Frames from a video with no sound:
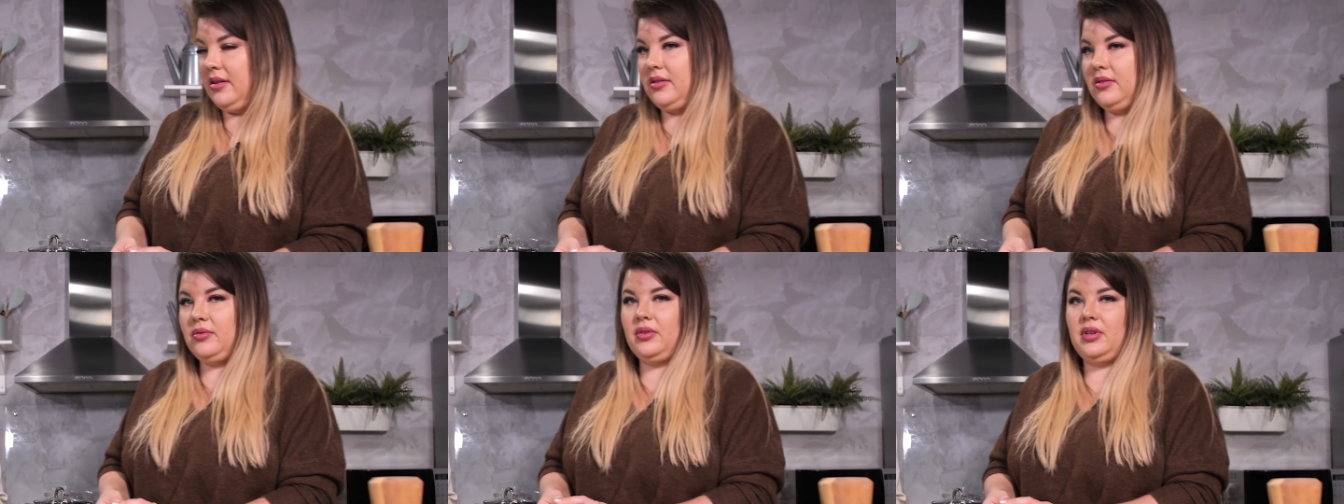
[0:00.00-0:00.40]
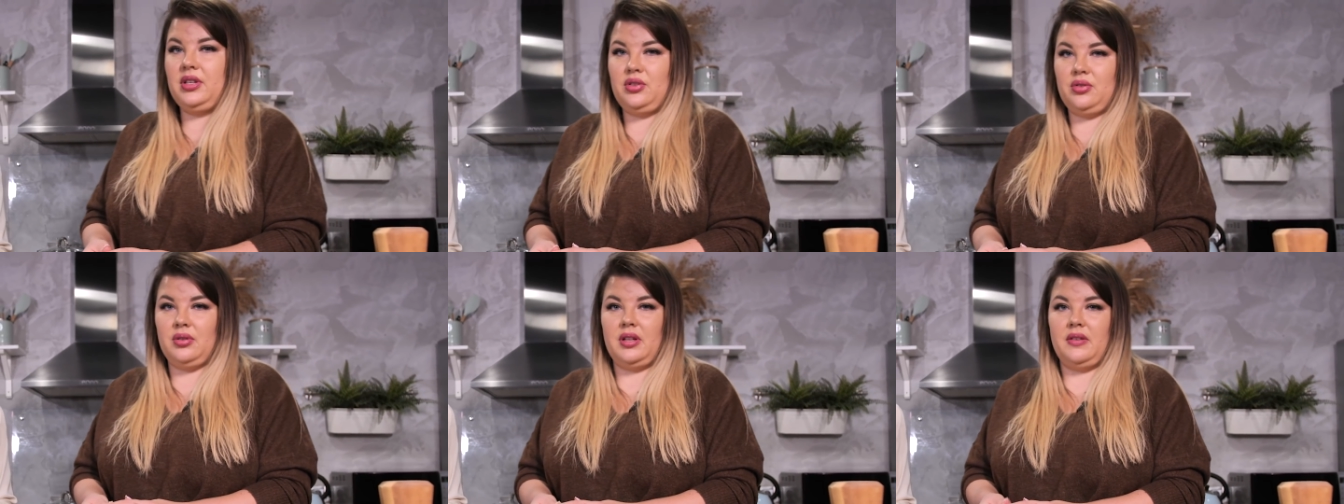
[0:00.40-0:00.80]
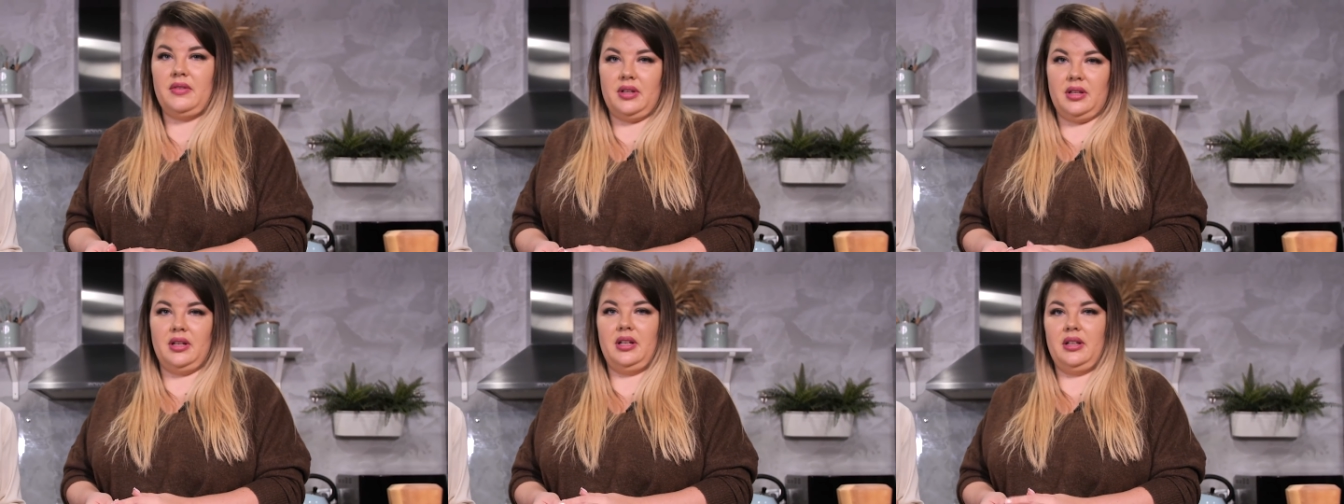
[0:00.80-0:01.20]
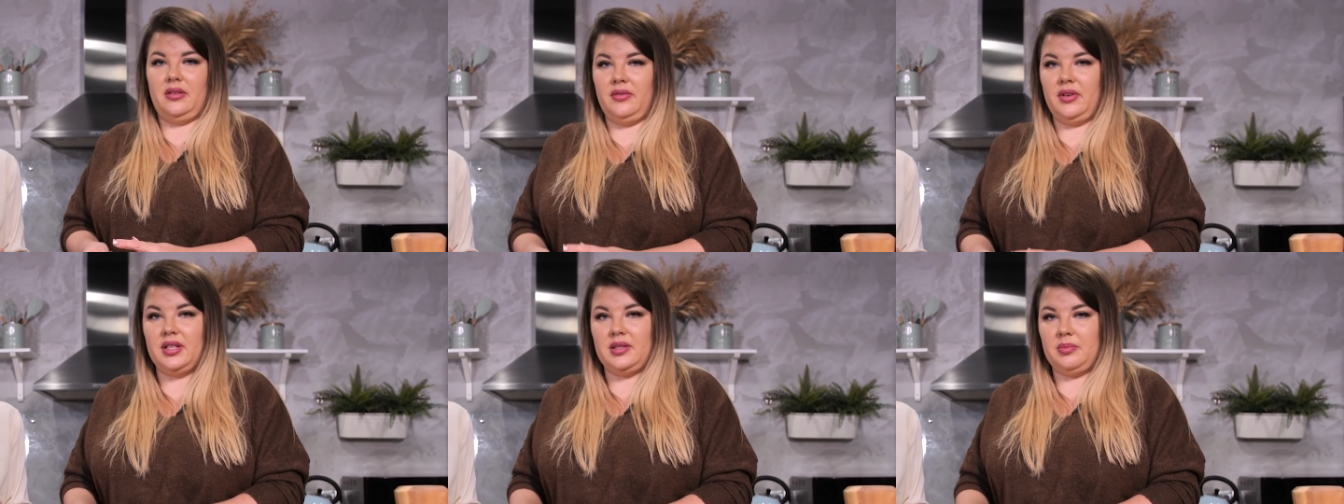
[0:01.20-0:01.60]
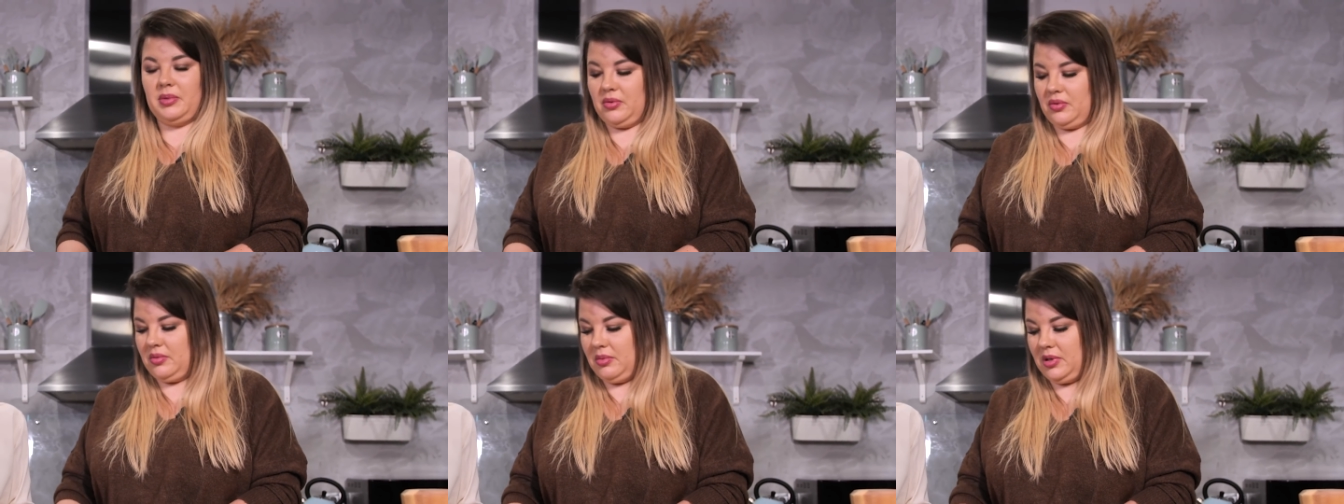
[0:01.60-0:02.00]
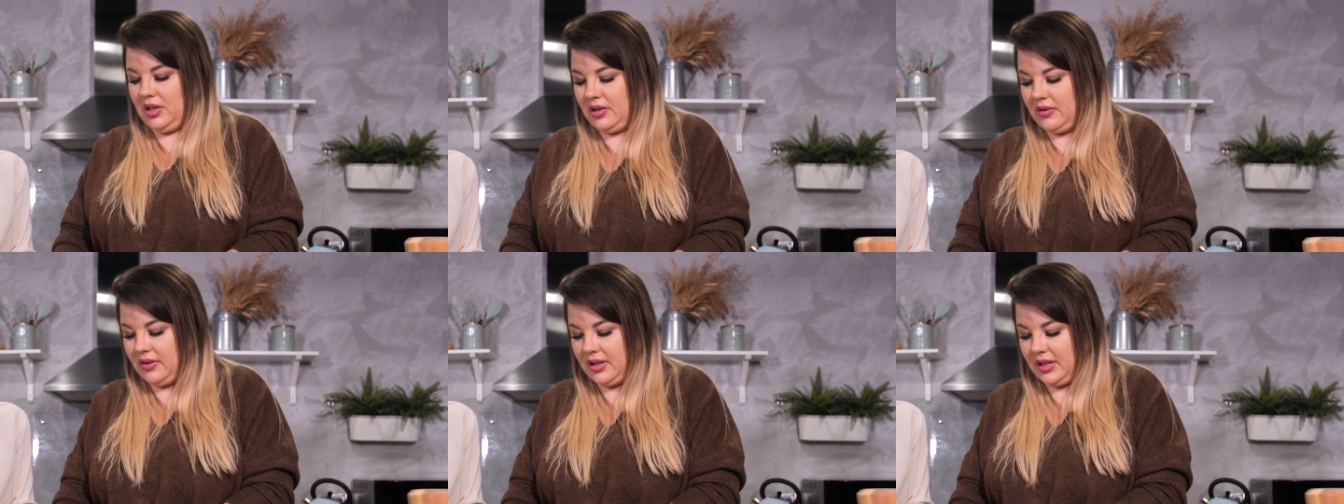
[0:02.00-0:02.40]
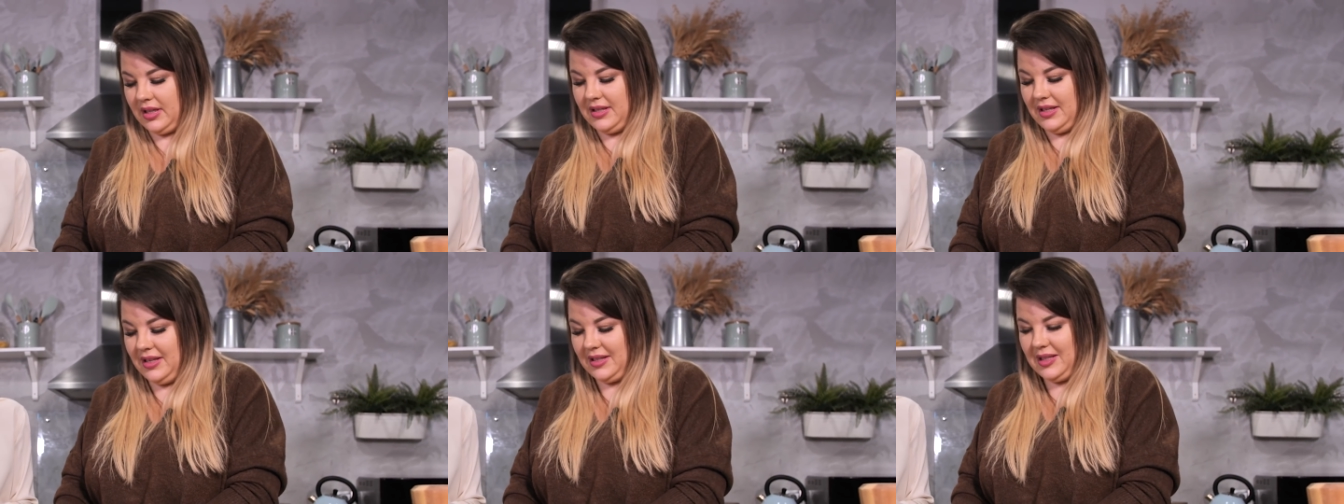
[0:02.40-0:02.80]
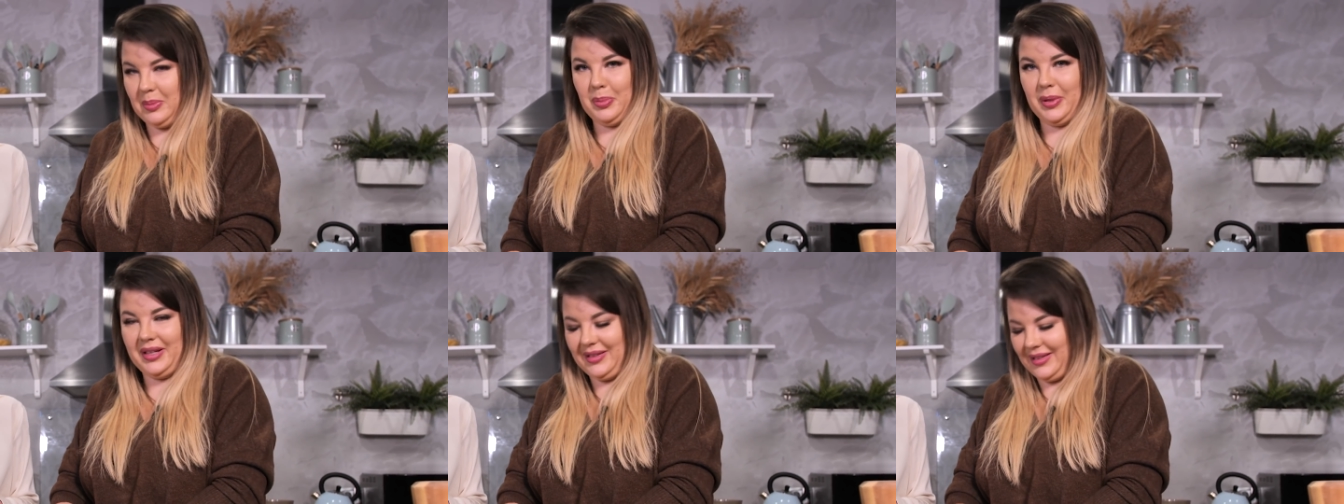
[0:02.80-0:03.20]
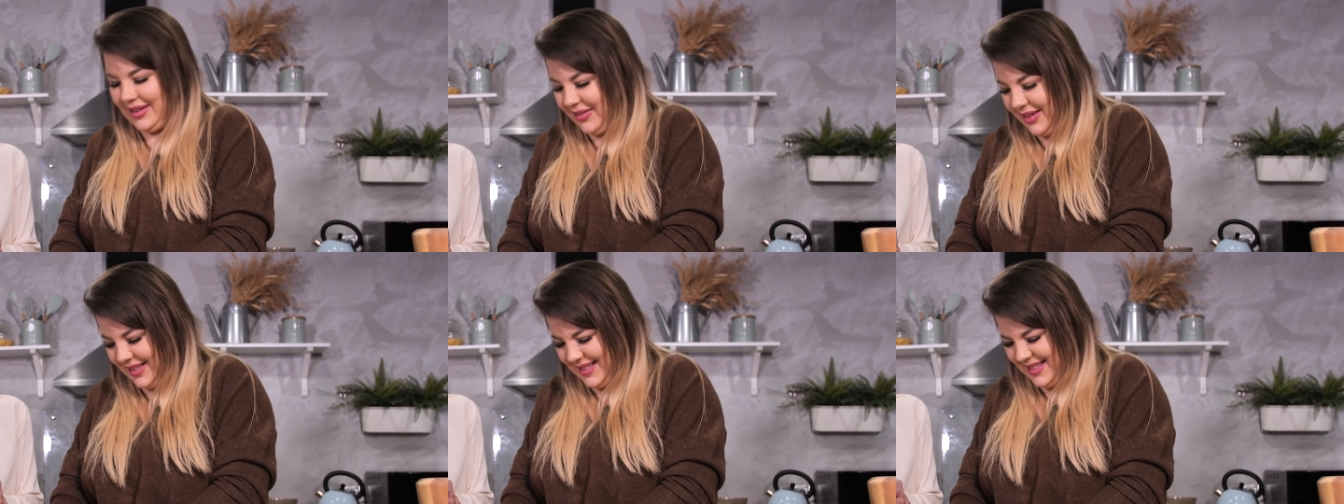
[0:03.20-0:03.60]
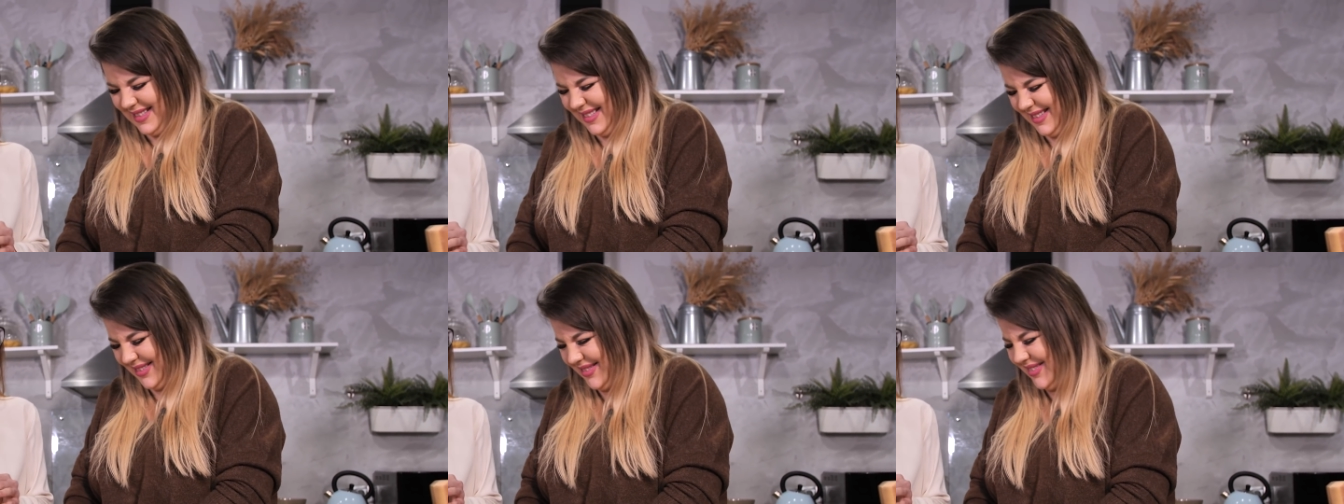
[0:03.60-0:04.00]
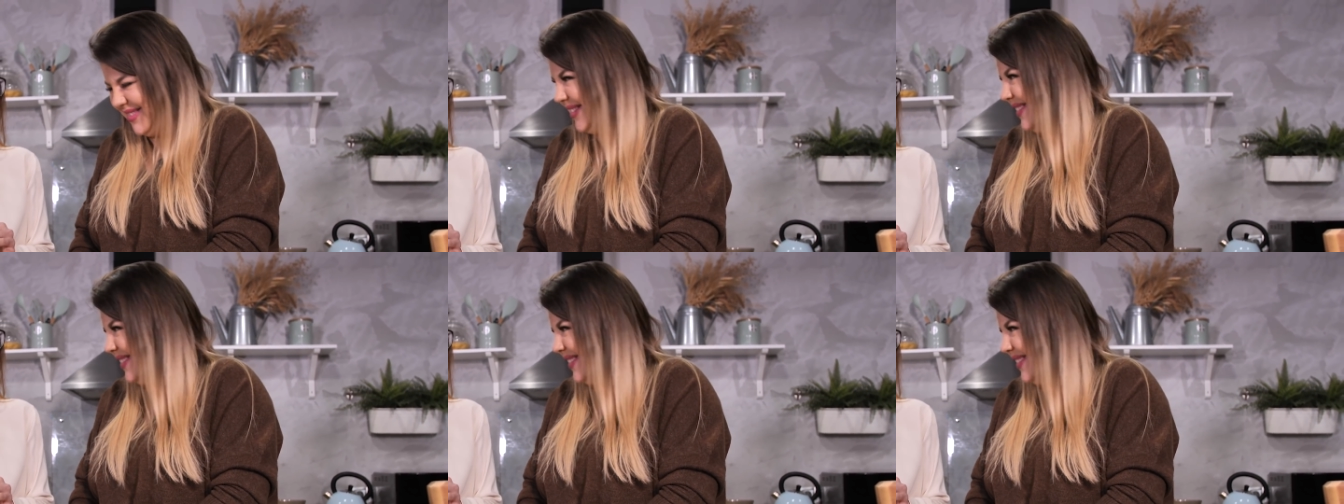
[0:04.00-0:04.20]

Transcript: Ну, еще, наверное, лет 20, потому что мне не хватает денег теперь на квартиру.